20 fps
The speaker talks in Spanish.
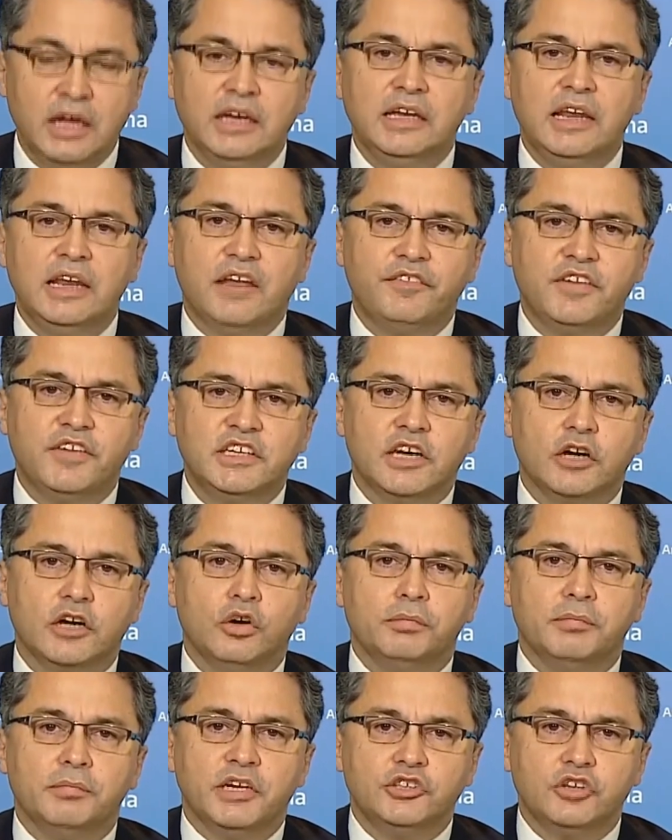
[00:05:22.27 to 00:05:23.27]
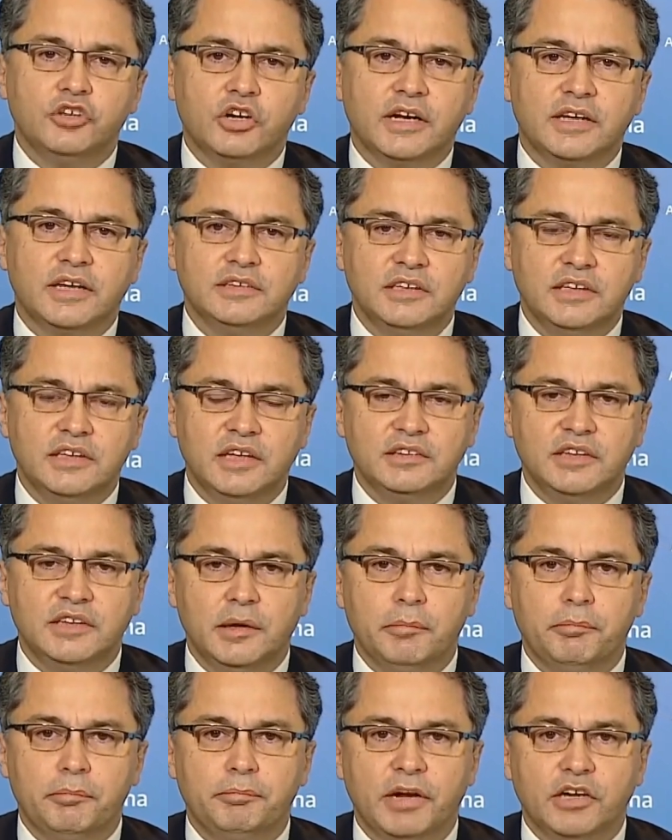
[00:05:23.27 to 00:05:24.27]
y la fecha con mayor cantidad
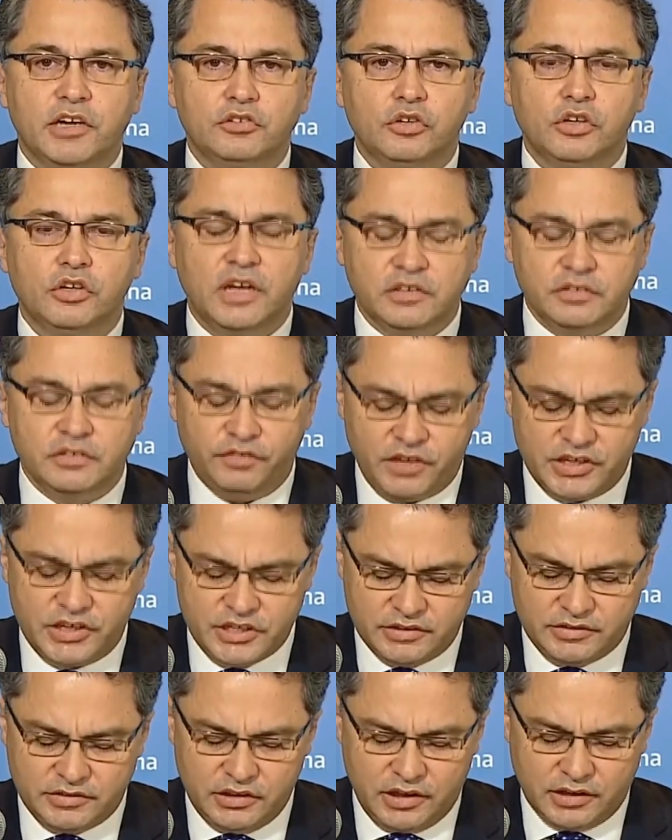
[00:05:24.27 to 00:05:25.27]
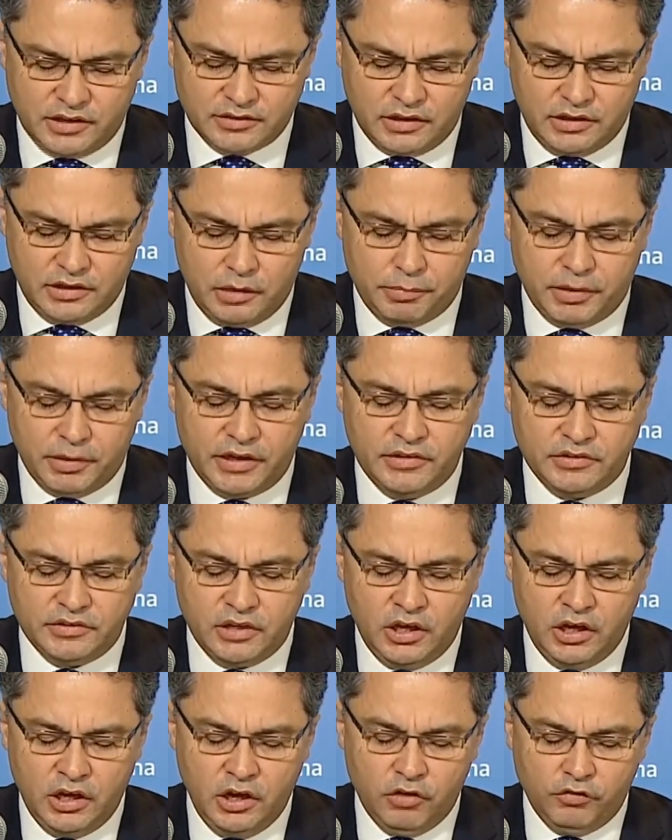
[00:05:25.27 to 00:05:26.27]
de personas fallecidas en el país
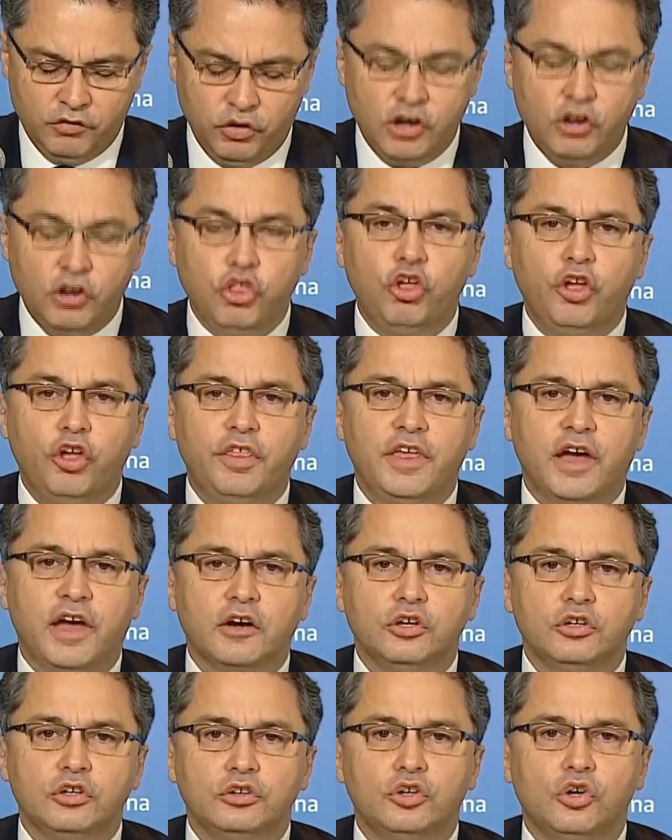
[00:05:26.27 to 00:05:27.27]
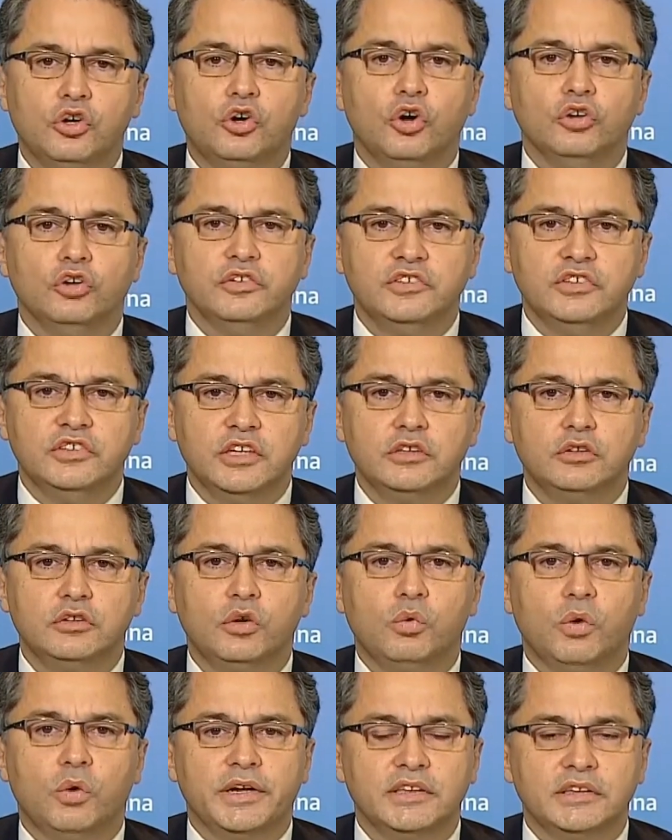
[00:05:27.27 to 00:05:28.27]
fue el 2 de agosto con
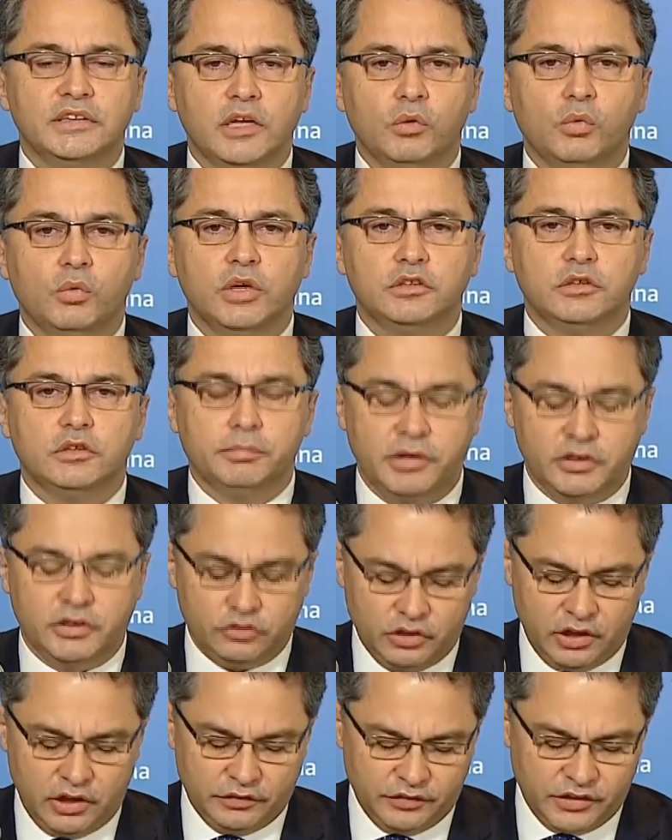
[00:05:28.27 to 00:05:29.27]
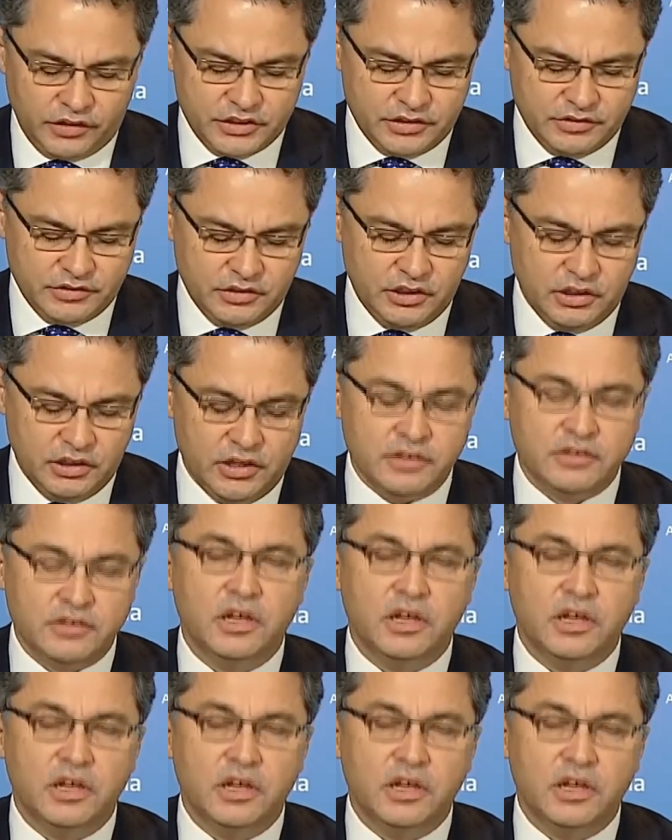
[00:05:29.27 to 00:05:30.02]
144 personas fallecidas.